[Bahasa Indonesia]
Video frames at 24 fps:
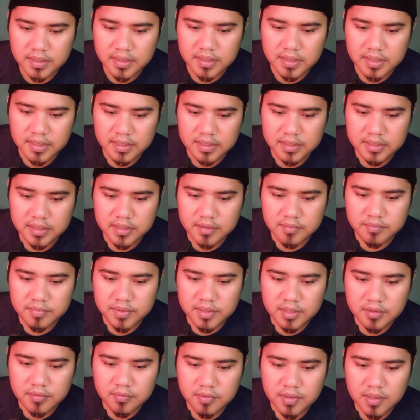eta
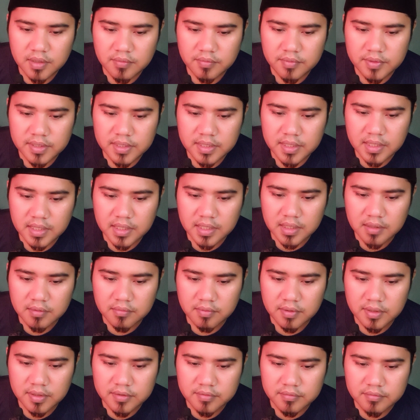bilwawi
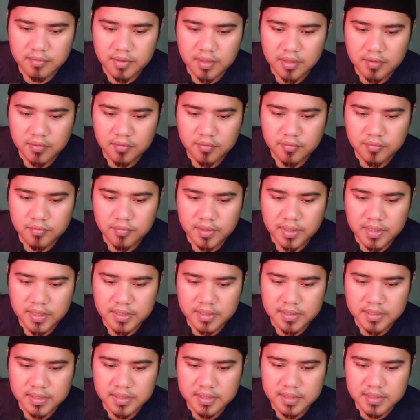kalawan wau wa
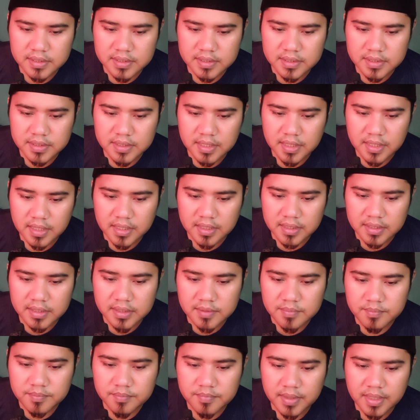inna
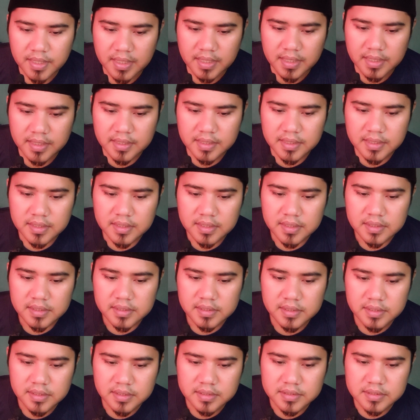imma
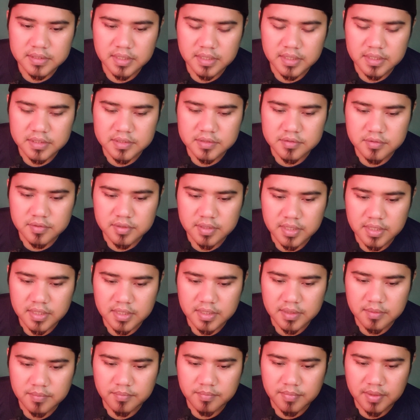jeung saestuna
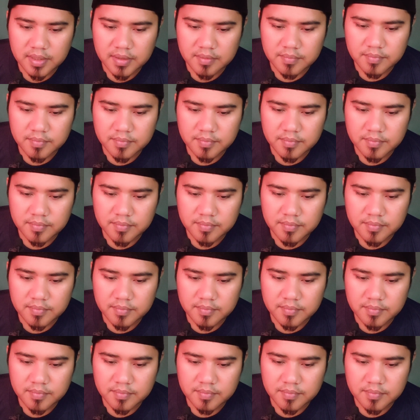imma